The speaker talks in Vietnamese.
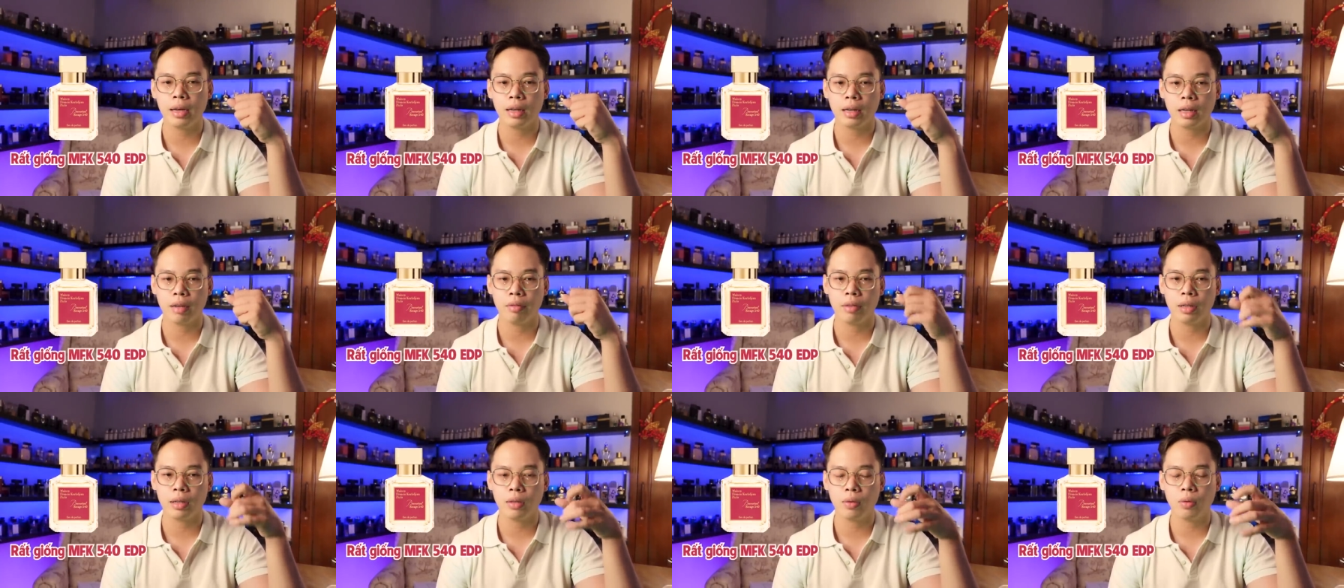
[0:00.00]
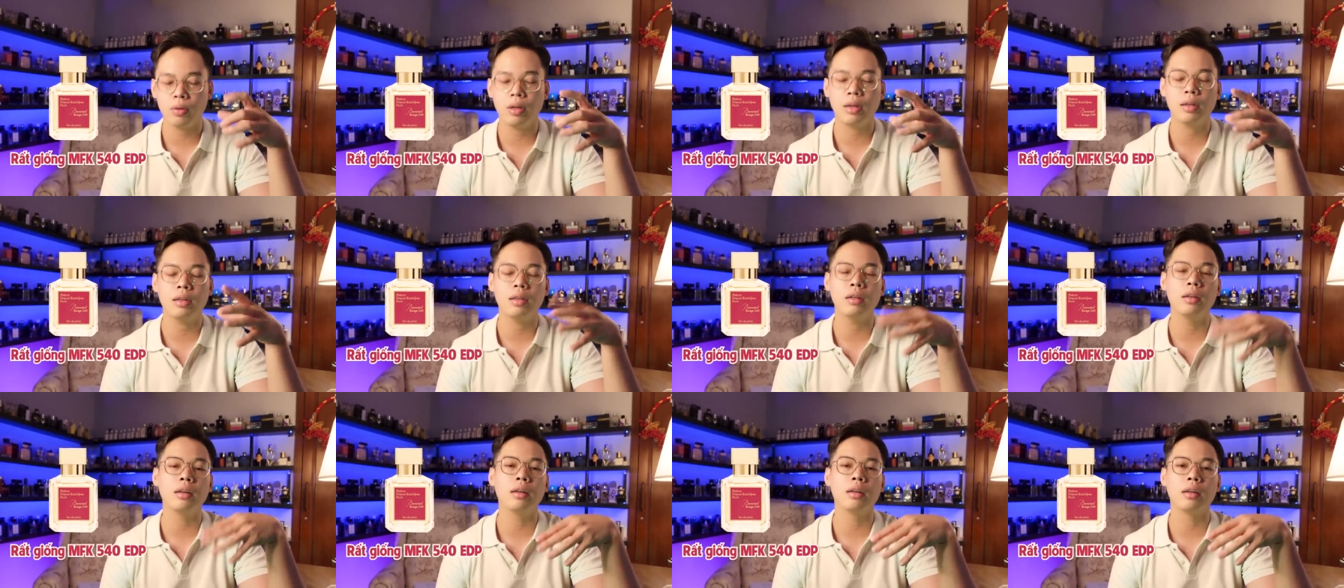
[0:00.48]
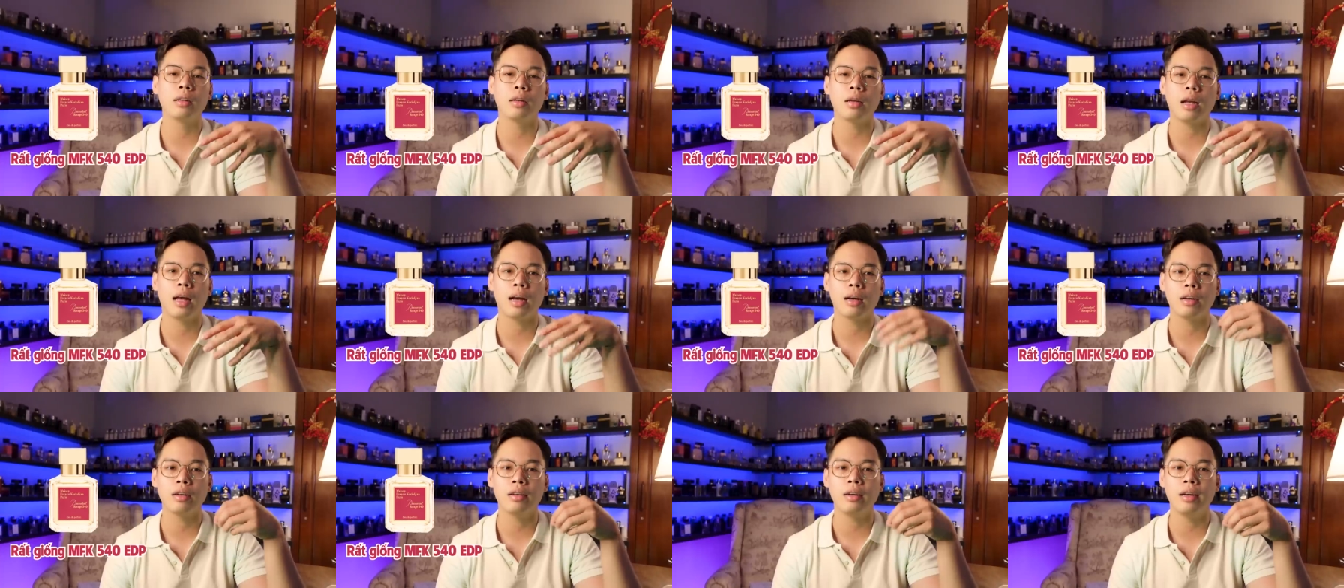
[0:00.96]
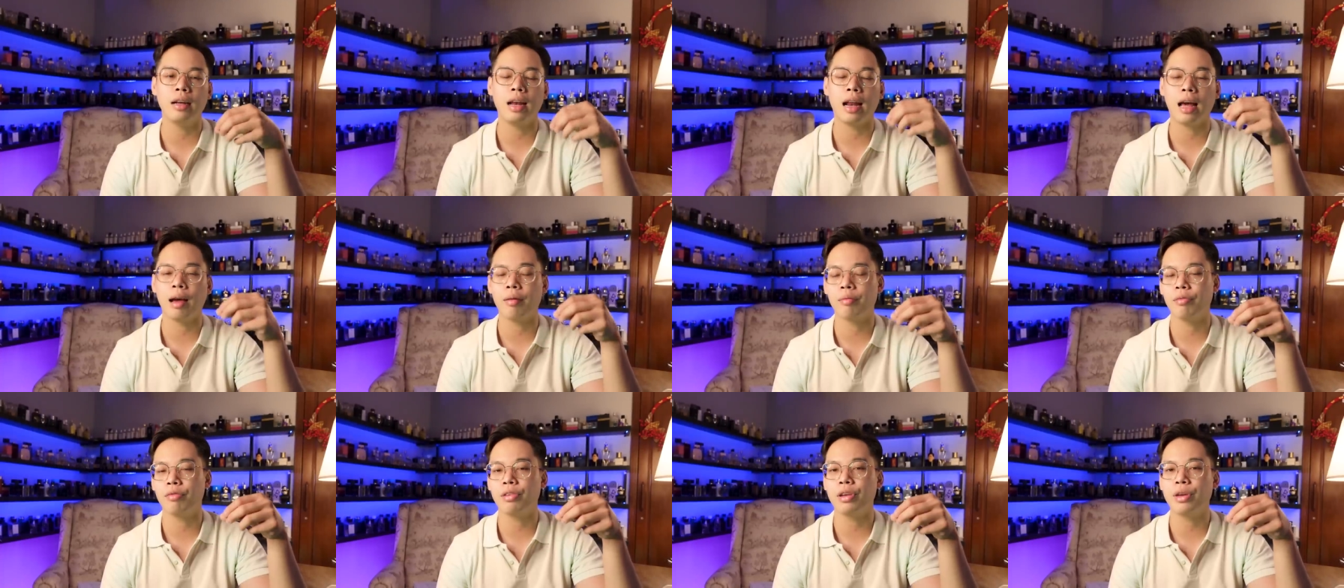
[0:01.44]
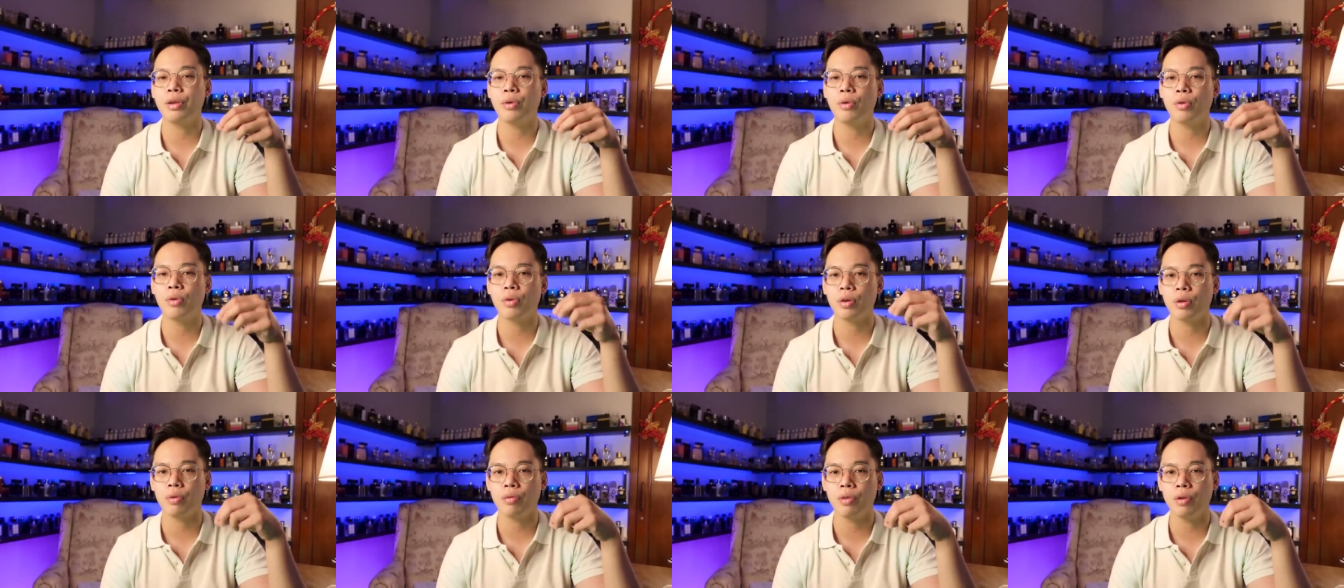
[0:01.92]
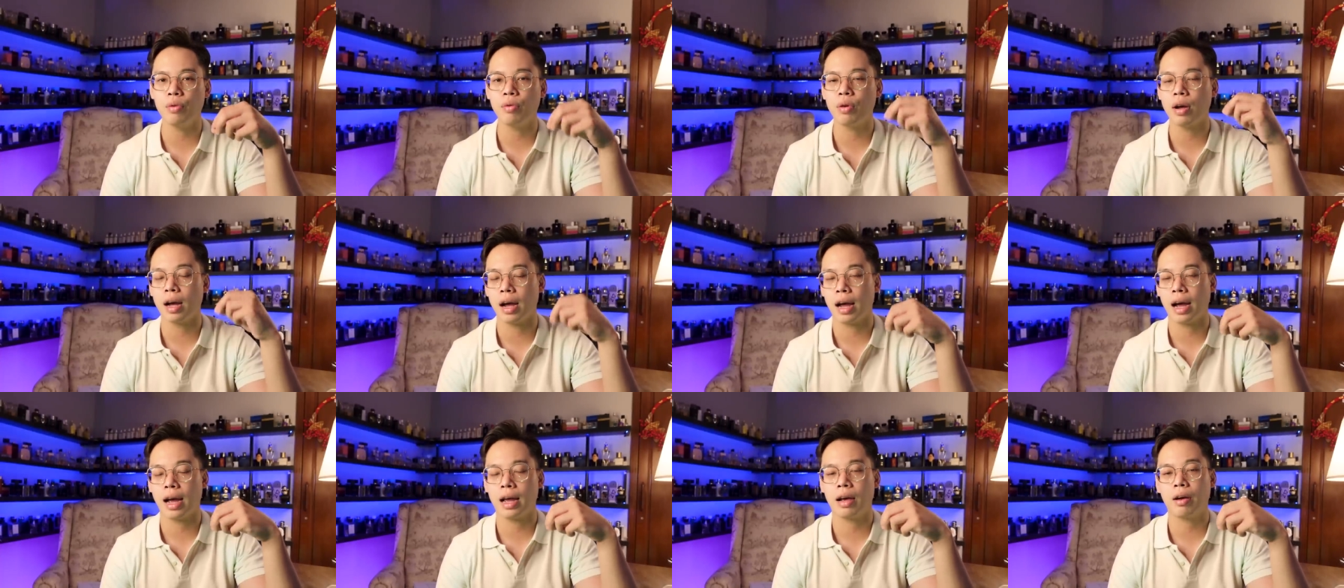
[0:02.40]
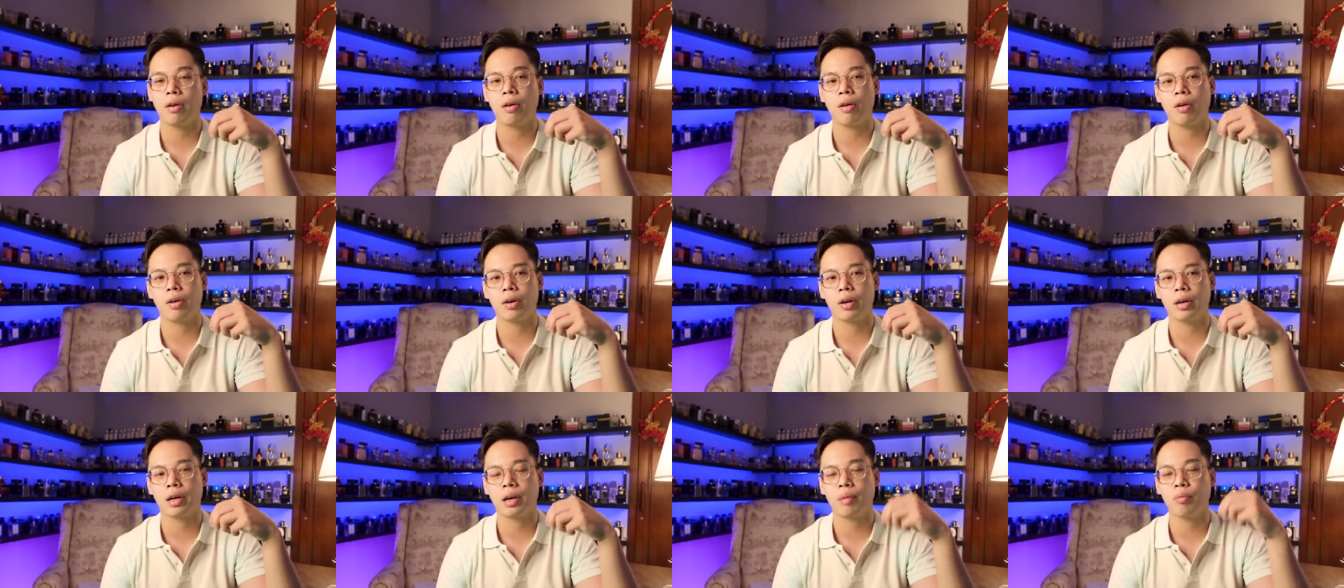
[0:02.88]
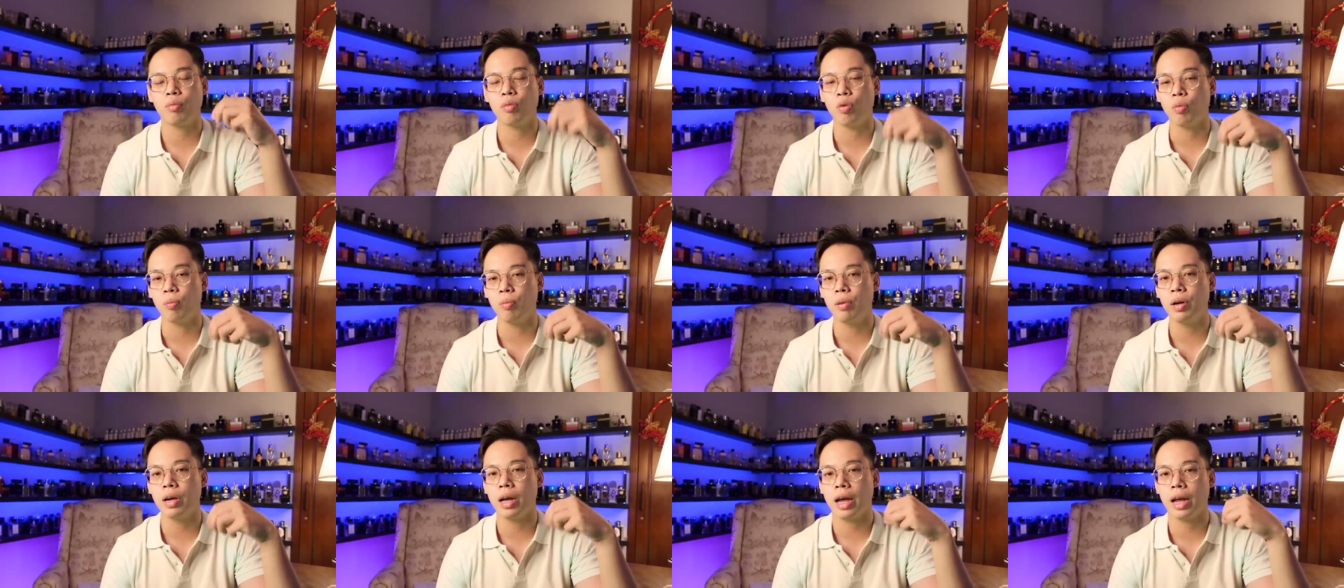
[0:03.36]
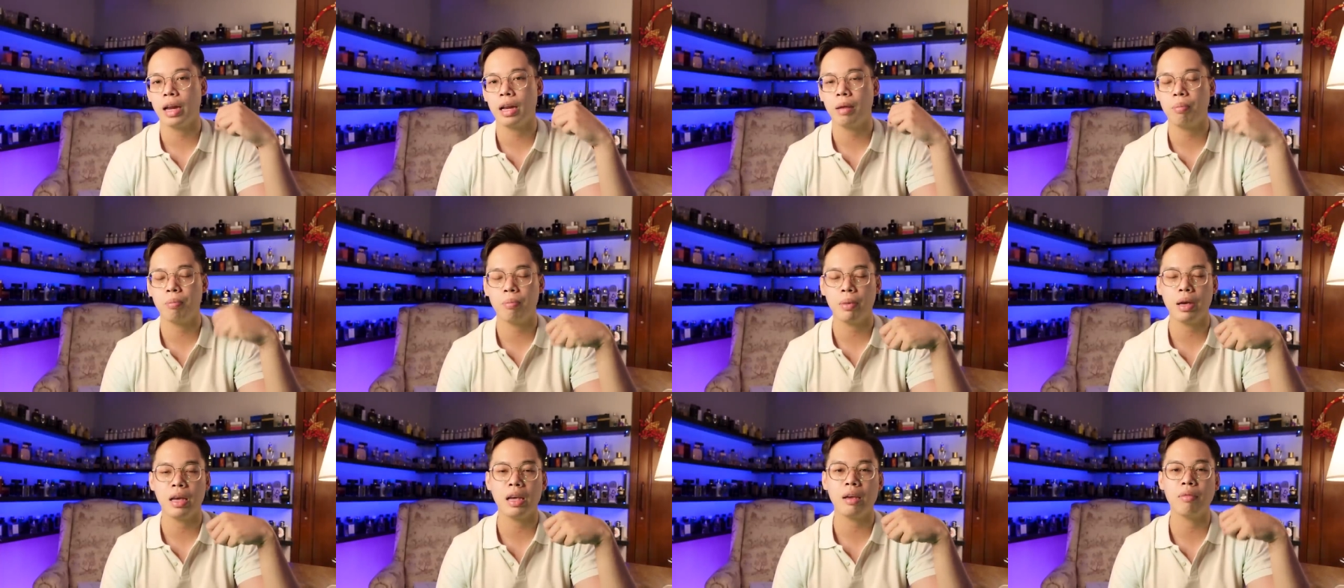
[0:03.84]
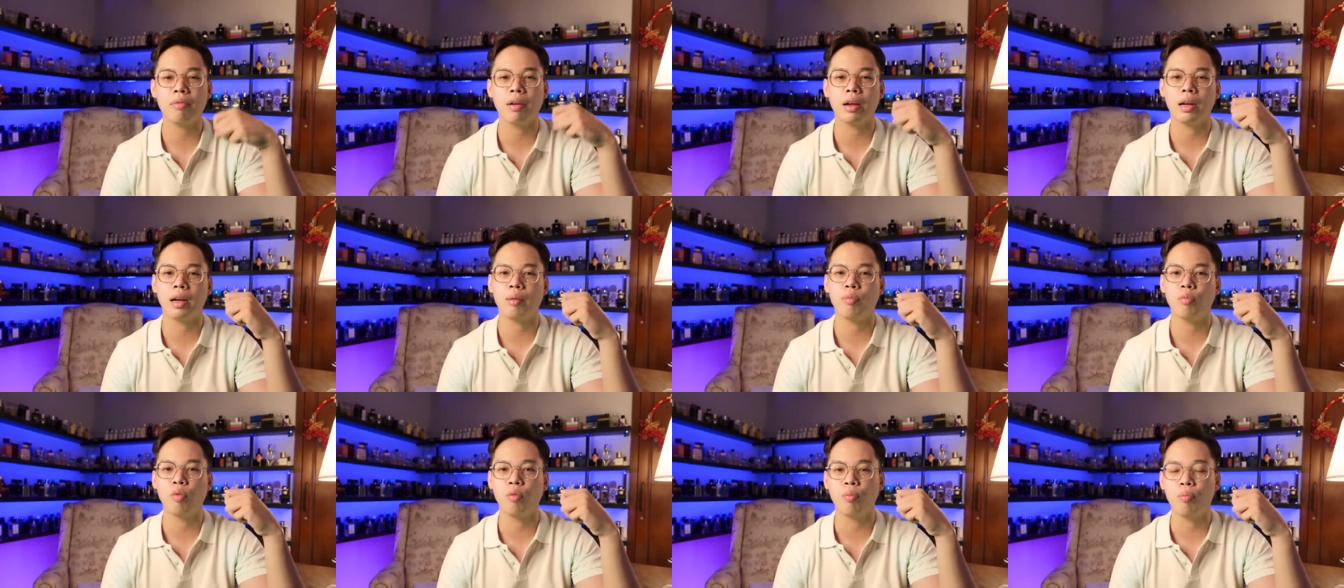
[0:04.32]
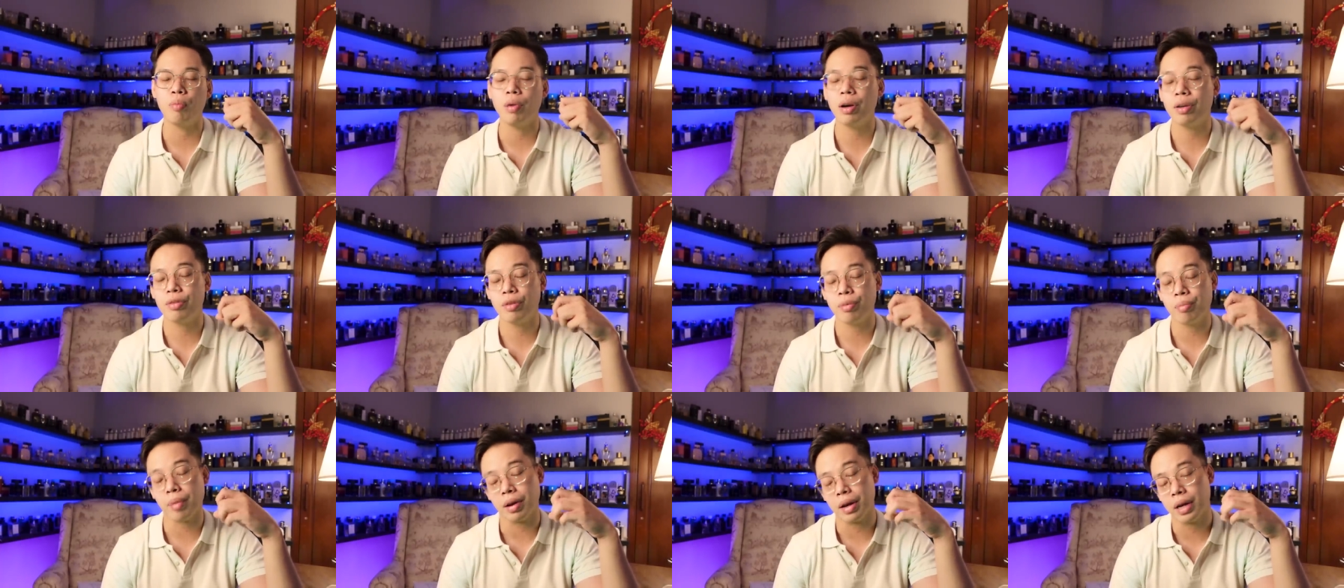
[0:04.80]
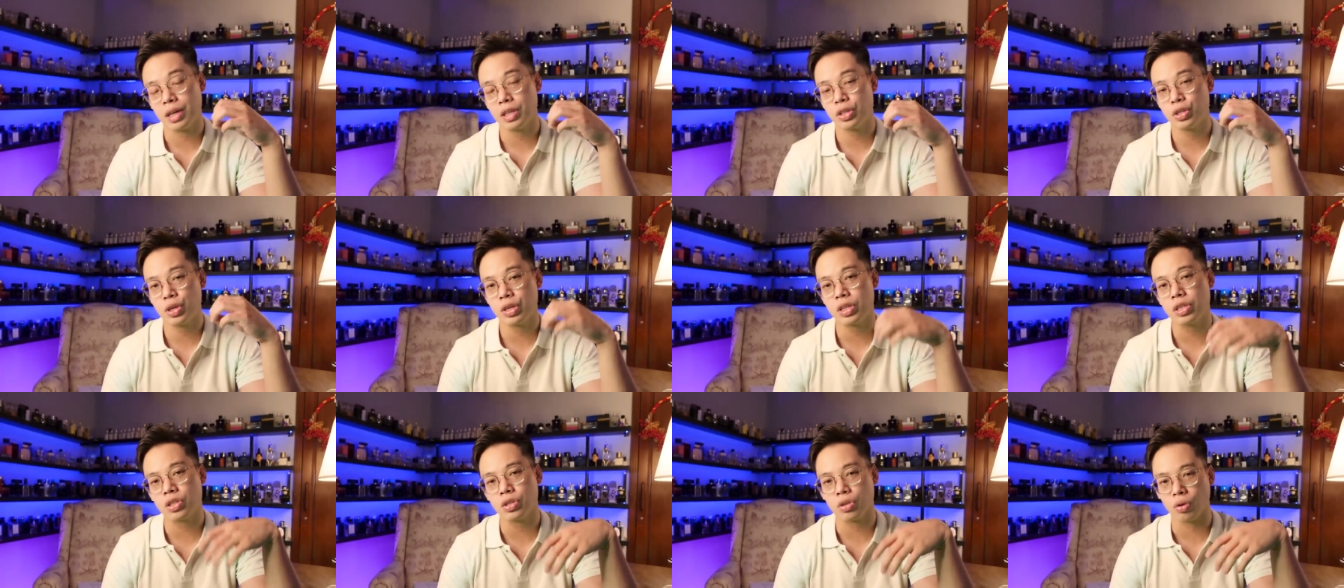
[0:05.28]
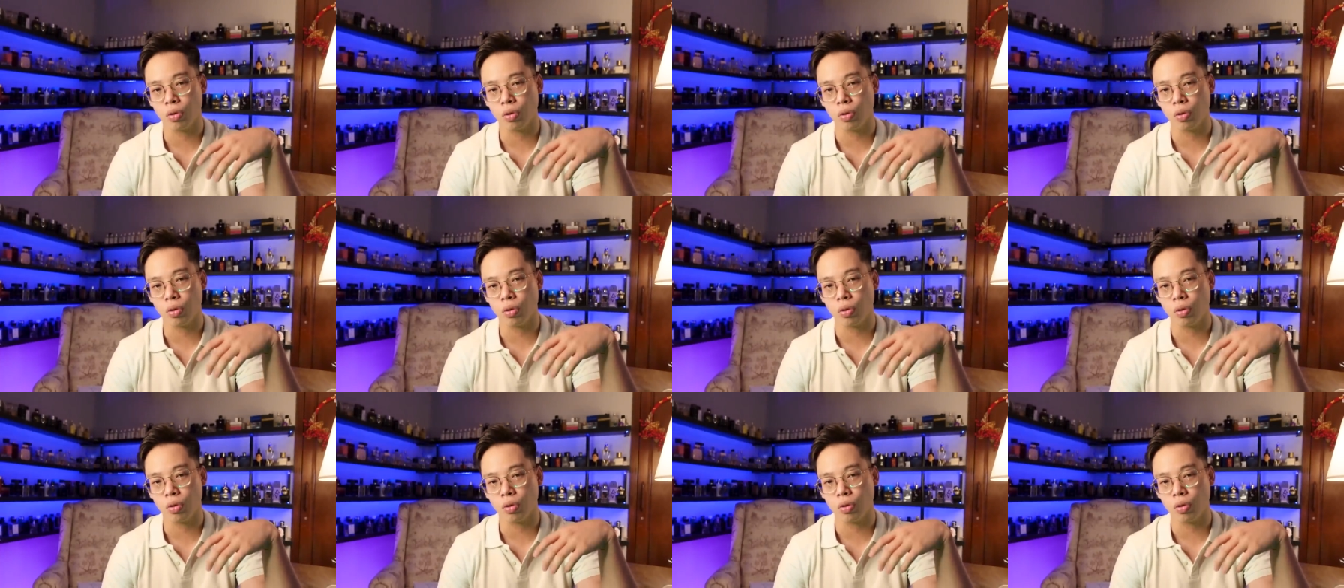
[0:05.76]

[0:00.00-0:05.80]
tại vì tôi đã từng là người làm video review cả hai con 540 EDP và 540 phiên bản Exchange